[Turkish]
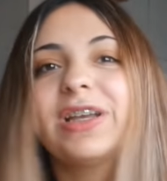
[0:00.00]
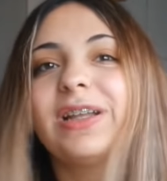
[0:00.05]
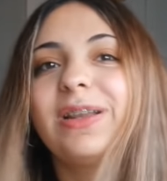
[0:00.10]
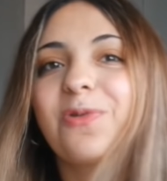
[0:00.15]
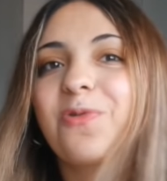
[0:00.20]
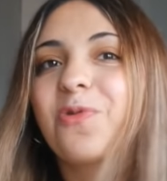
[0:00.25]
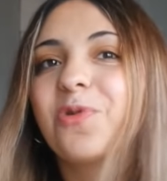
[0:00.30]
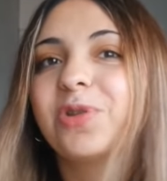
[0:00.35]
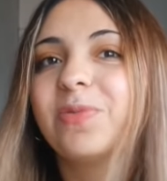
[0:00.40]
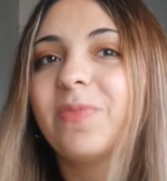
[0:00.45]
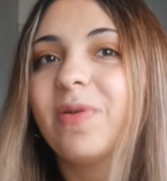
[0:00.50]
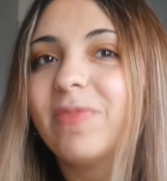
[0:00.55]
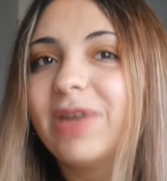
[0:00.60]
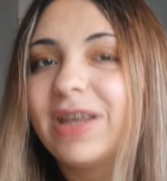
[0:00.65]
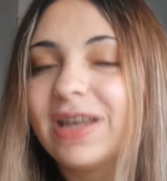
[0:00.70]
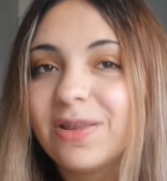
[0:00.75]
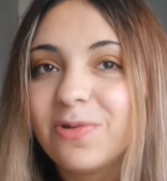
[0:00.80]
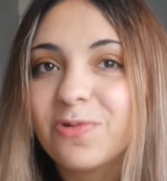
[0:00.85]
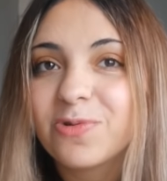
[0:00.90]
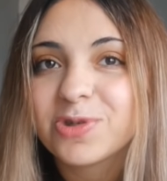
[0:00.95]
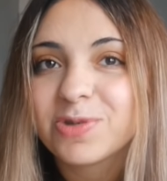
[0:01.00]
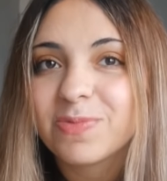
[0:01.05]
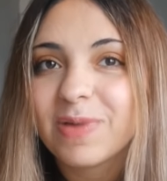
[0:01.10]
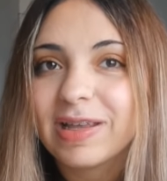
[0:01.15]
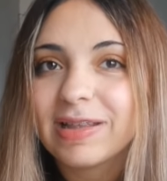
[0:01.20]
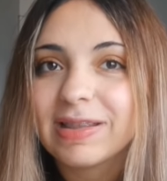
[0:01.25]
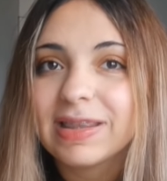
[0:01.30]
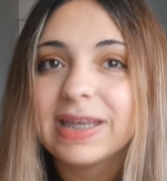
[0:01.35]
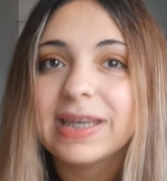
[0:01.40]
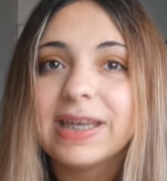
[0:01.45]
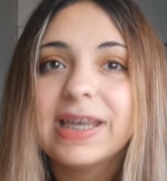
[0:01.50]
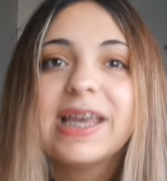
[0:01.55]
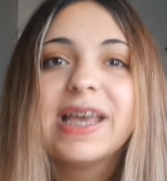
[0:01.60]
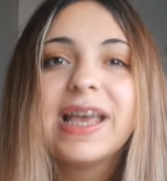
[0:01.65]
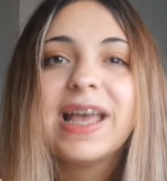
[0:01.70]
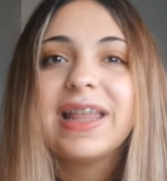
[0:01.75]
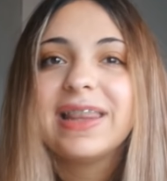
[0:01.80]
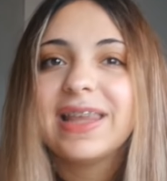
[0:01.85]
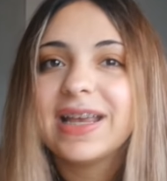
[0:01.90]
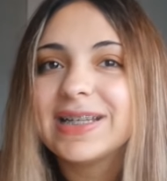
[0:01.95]
bir şekilde koydum ama yine de hoşuma gitti.
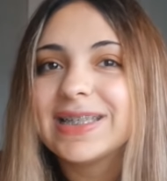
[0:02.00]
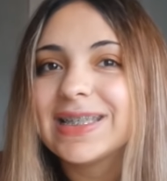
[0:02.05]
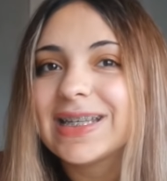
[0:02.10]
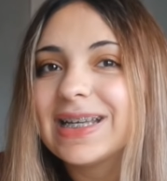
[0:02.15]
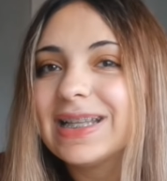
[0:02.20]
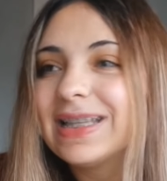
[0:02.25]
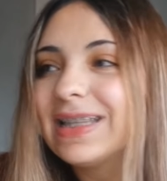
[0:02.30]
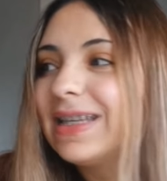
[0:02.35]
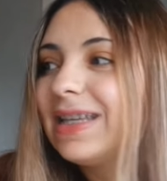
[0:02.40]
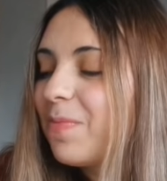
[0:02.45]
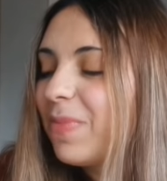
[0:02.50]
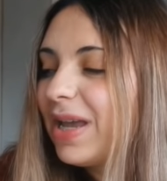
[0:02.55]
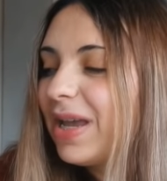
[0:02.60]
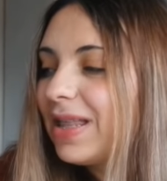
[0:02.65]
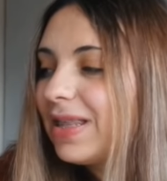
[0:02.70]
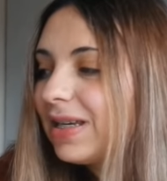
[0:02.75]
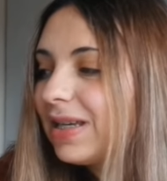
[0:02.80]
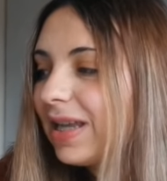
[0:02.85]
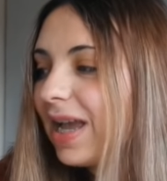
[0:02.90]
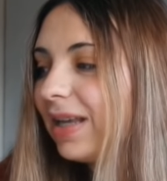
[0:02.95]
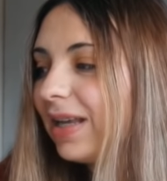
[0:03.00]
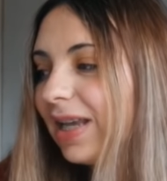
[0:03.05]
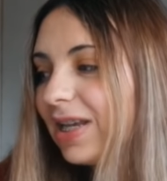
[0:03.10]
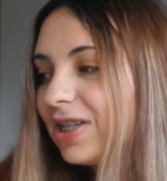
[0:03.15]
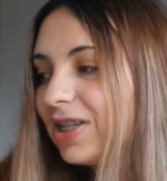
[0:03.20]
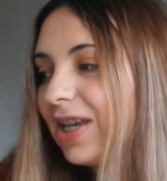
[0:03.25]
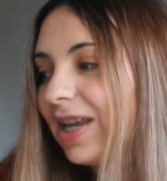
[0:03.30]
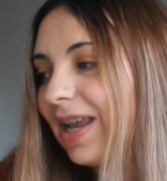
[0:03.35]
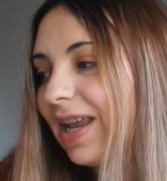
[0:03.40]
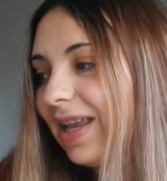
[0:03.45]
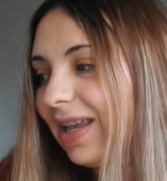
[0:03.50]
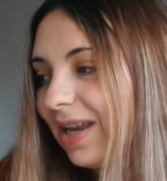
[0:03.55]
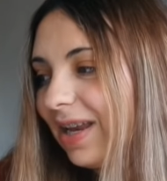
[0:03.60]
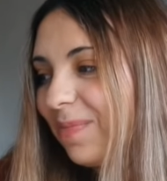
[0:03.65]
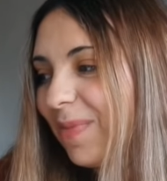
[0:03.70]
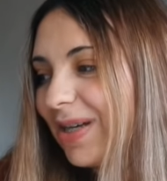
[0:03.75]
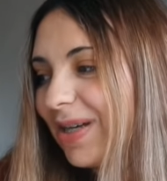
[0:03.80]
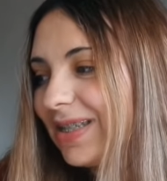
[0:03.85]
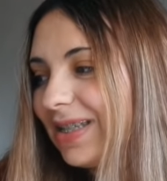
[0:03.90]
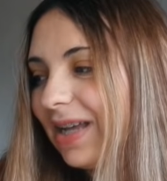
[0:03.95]
Tek sıkıntı lambayı alırken keşke
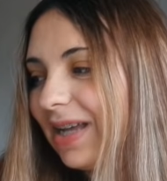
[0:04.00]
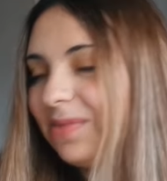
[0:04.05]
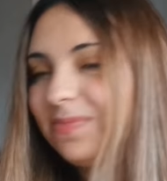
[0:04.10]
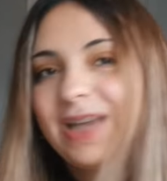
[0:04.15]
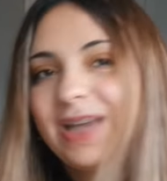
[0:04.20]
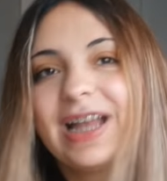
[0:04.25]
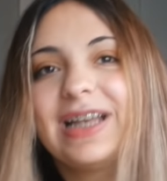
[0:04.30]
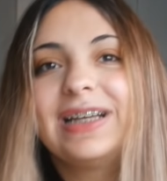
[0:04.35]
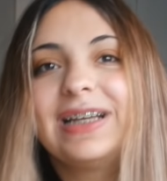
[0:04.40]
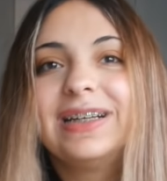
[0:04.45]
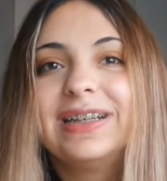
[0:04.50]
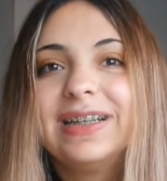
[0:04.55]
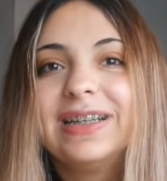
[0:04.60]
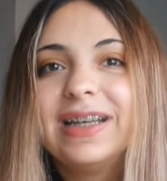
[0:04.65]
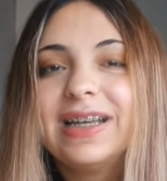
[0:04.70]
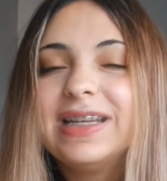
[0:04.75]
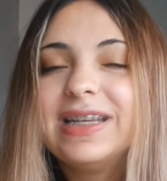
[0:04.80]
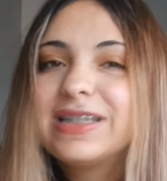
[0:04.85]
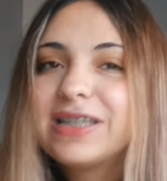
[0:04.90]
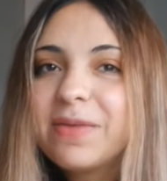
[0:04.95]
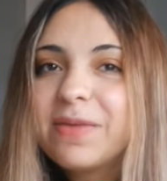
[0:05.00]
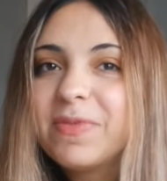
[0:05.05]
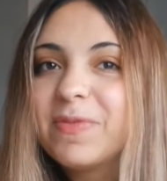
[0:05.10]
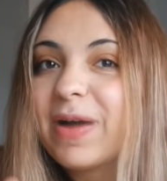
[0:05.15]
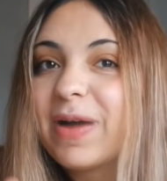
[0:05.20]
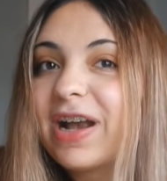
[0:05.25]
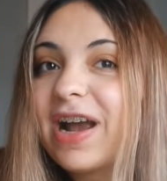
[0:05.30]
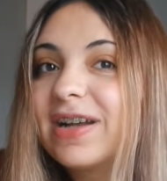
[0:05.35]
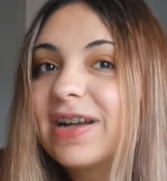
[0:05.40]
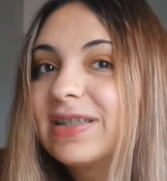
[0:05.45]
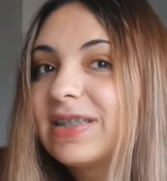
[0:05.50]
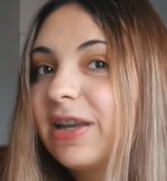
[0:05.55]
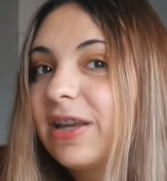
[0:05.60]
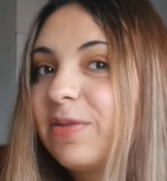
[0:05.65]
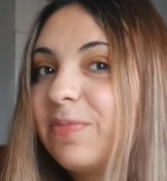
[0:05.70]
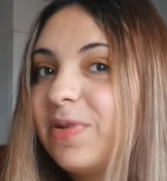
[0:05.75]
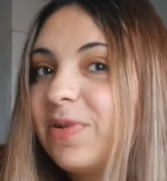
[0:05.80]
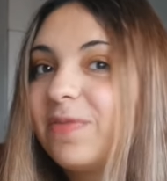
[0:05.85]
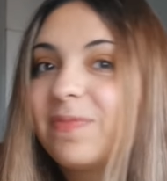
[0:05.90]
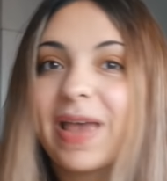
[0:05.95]
rengine baksaydım. Yani insan bir bakar
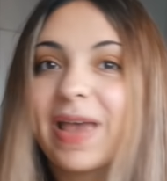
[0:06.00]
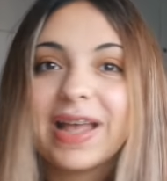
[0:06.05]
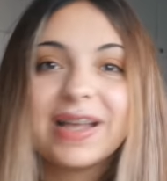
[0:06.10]
sarı mı,